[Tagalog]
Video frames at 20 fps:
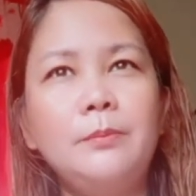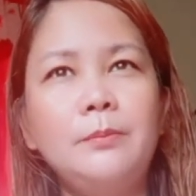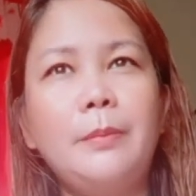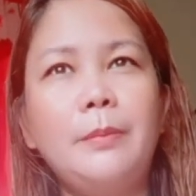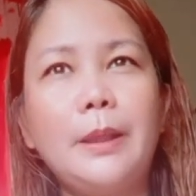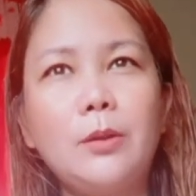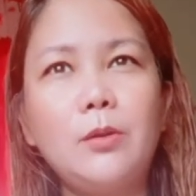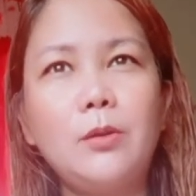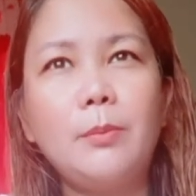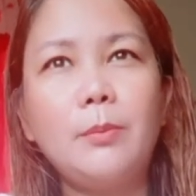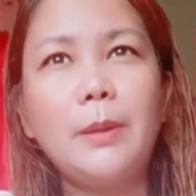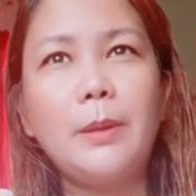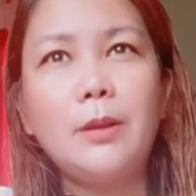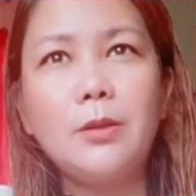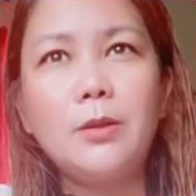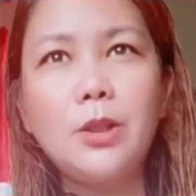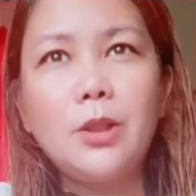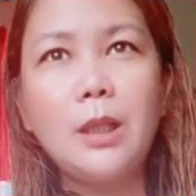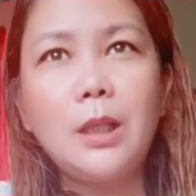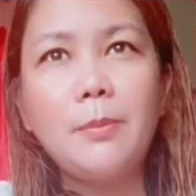Pero kung
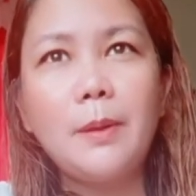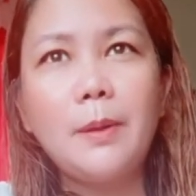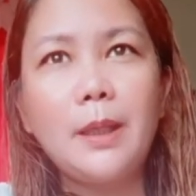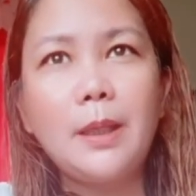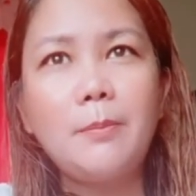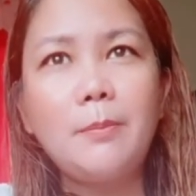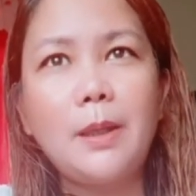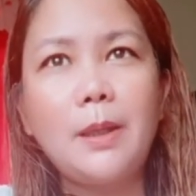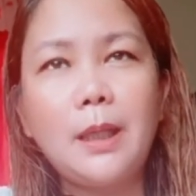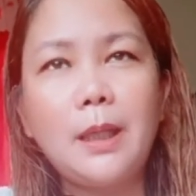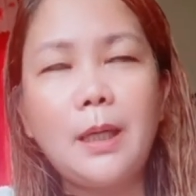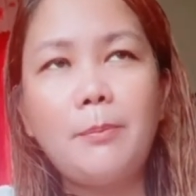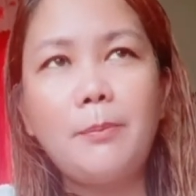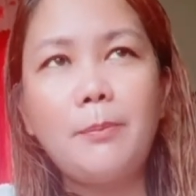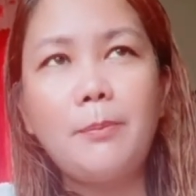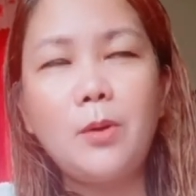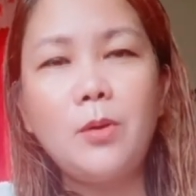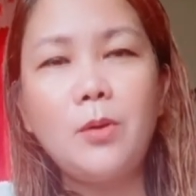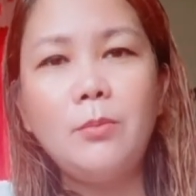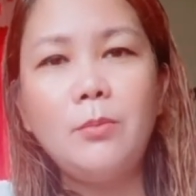meron siyang copyright
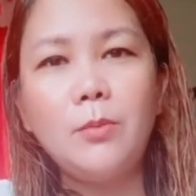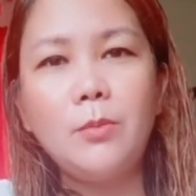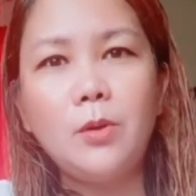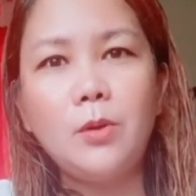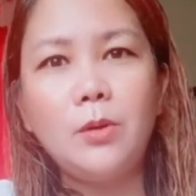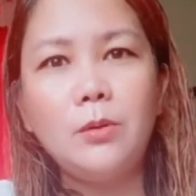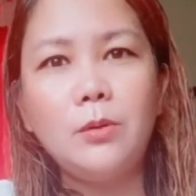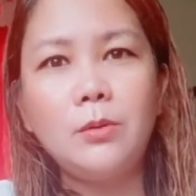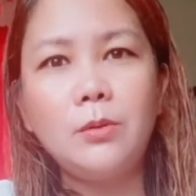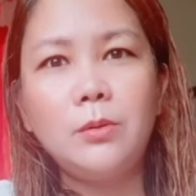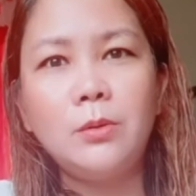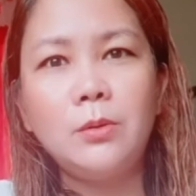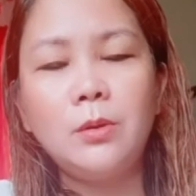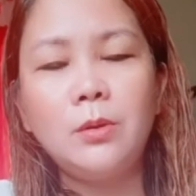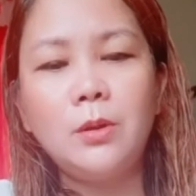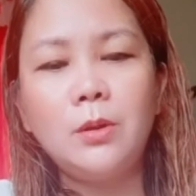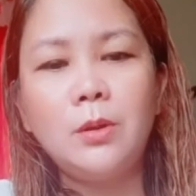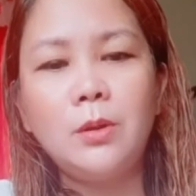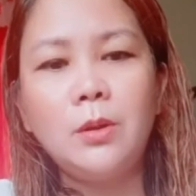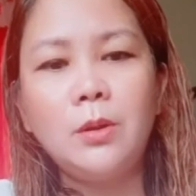pagka-upload mo,
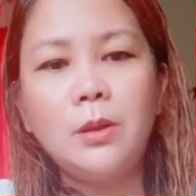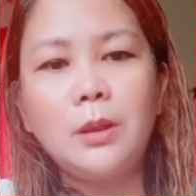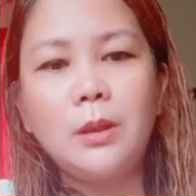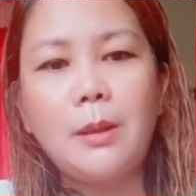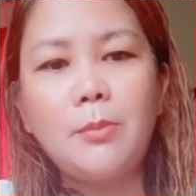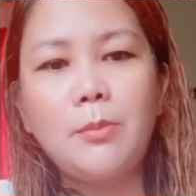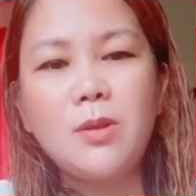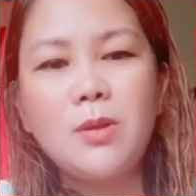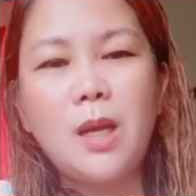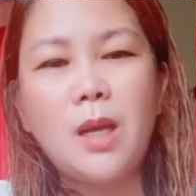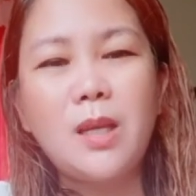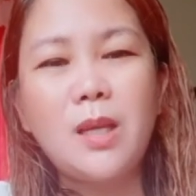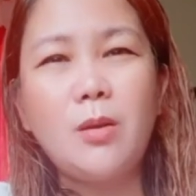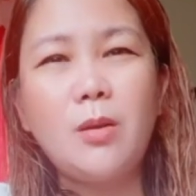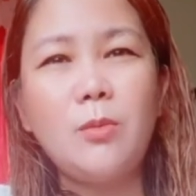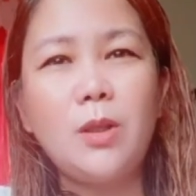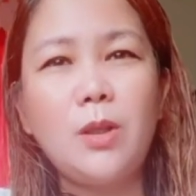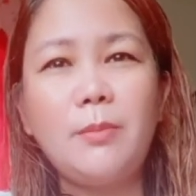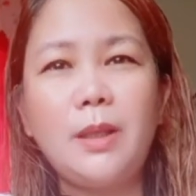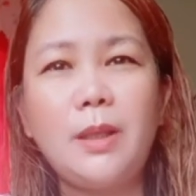tapos ayaw
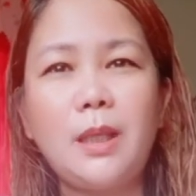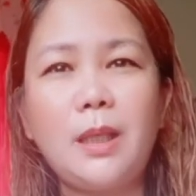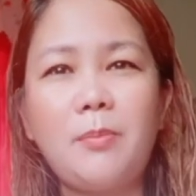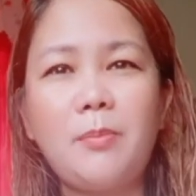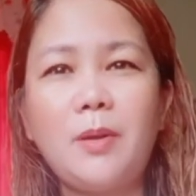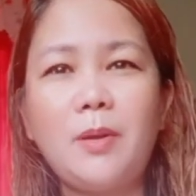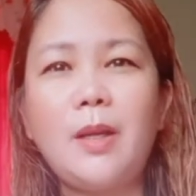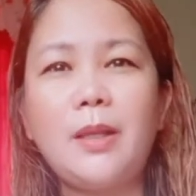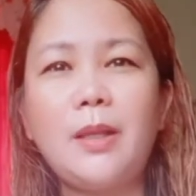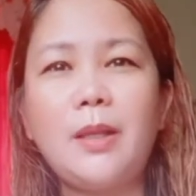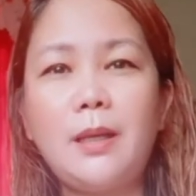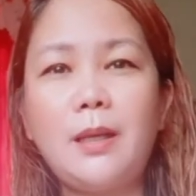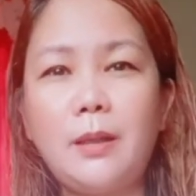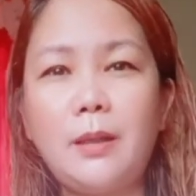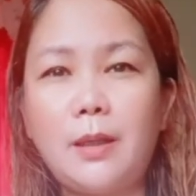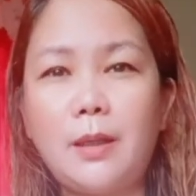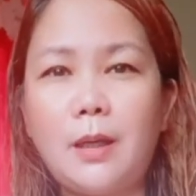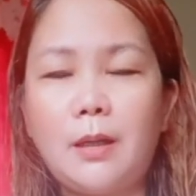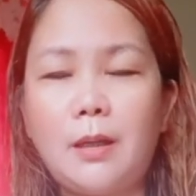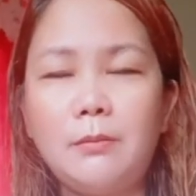mo nang may copyright
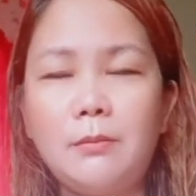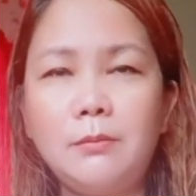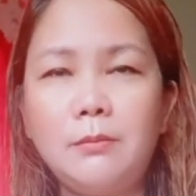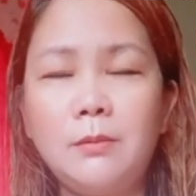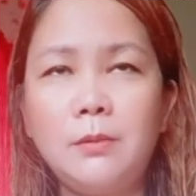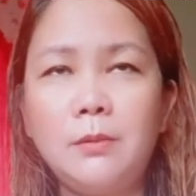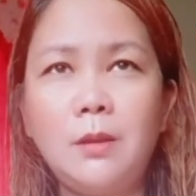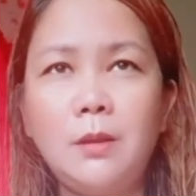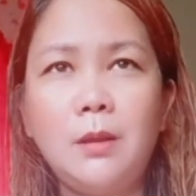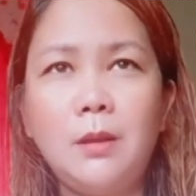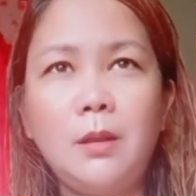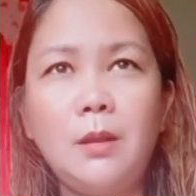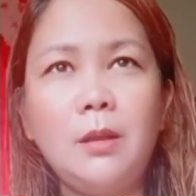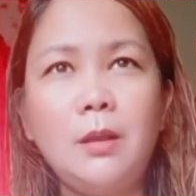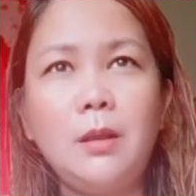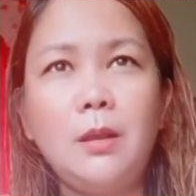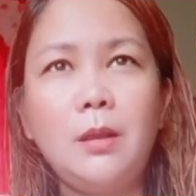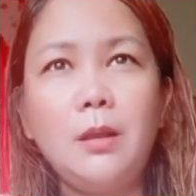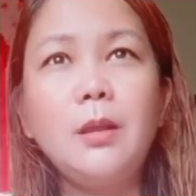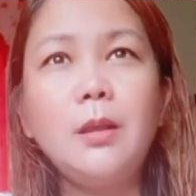talaga,
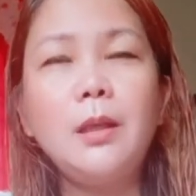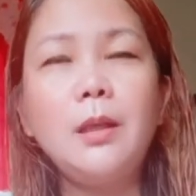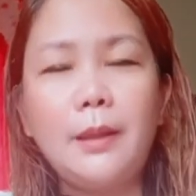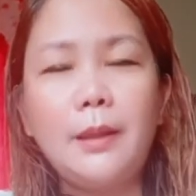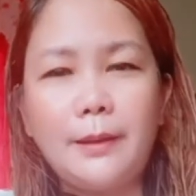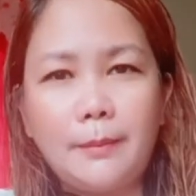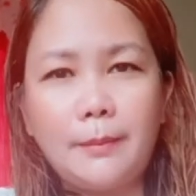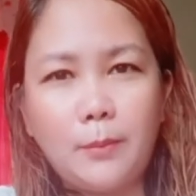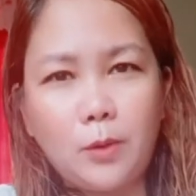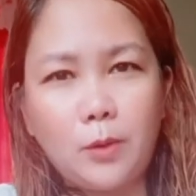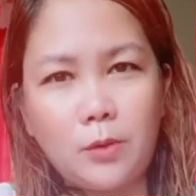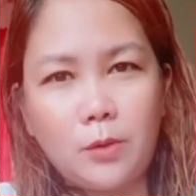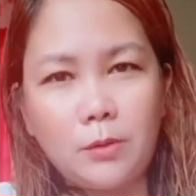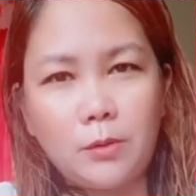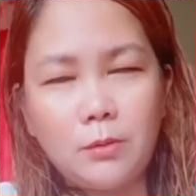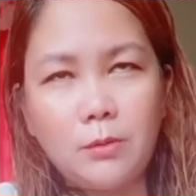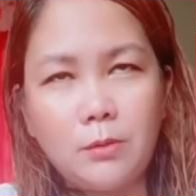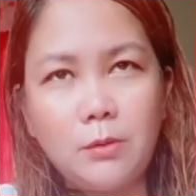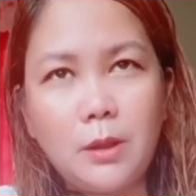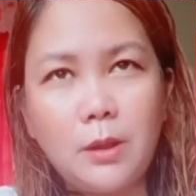i-delete mo.
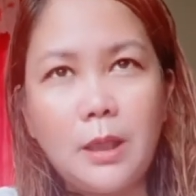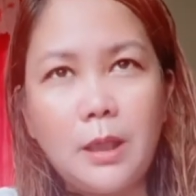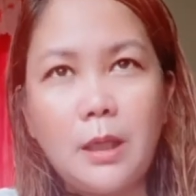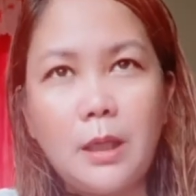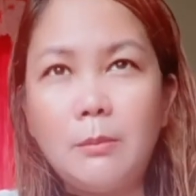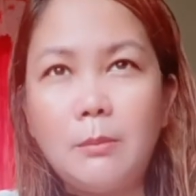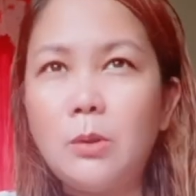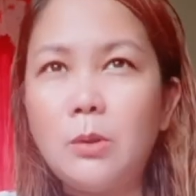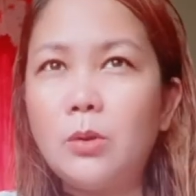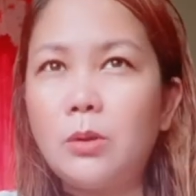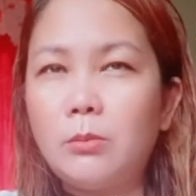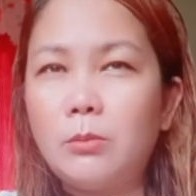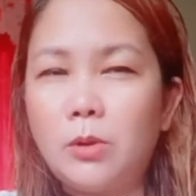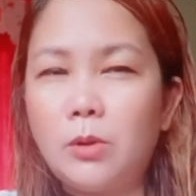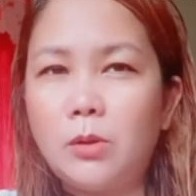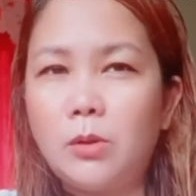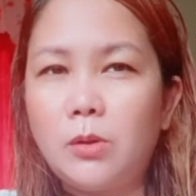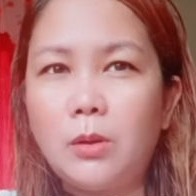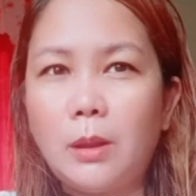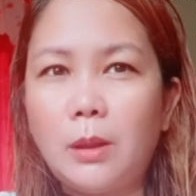O kaya i-mute
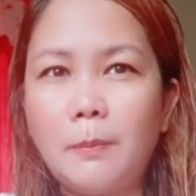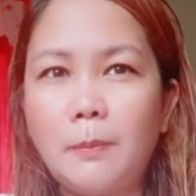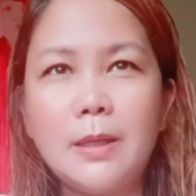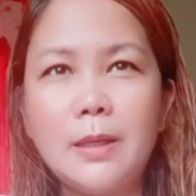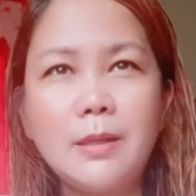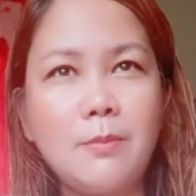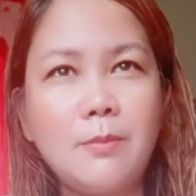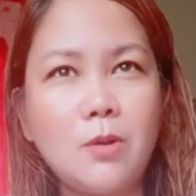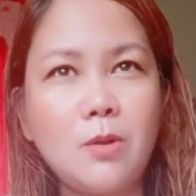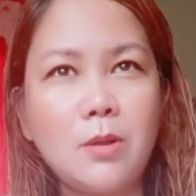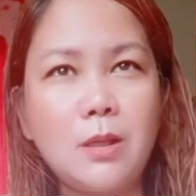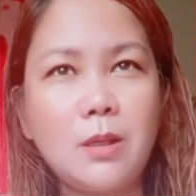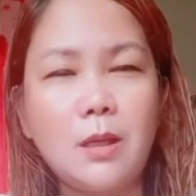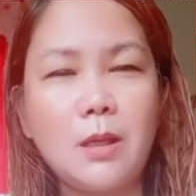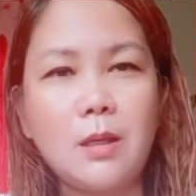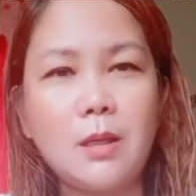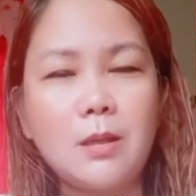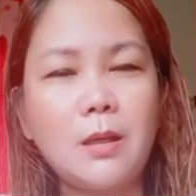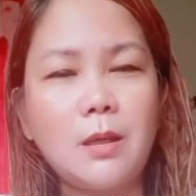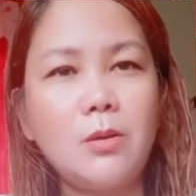mo, replace
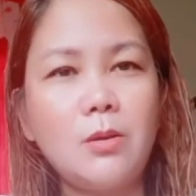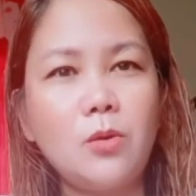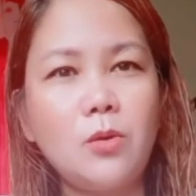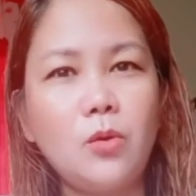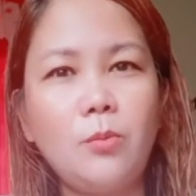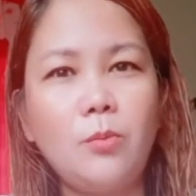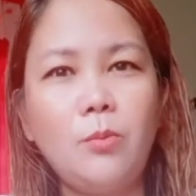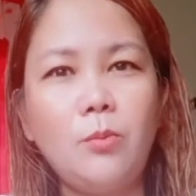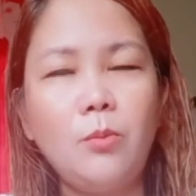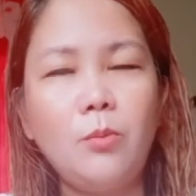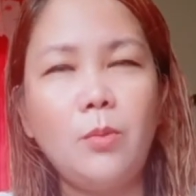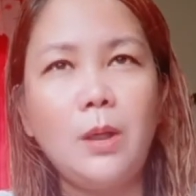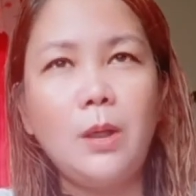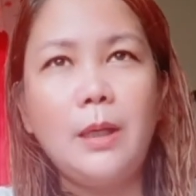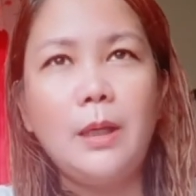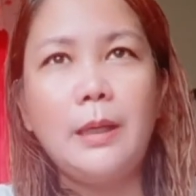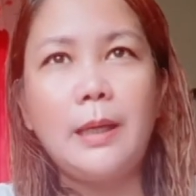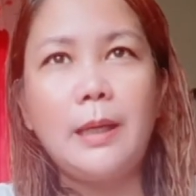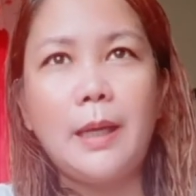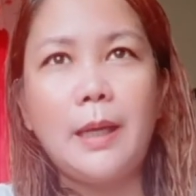music sa YouTube
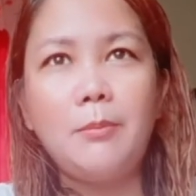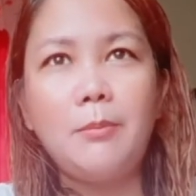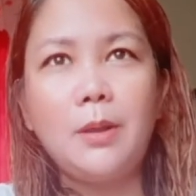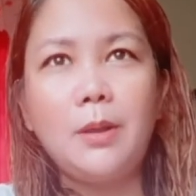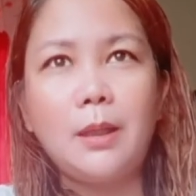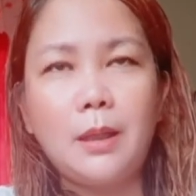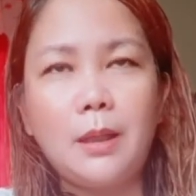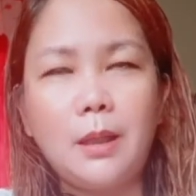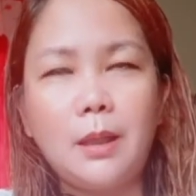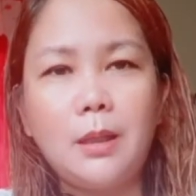library.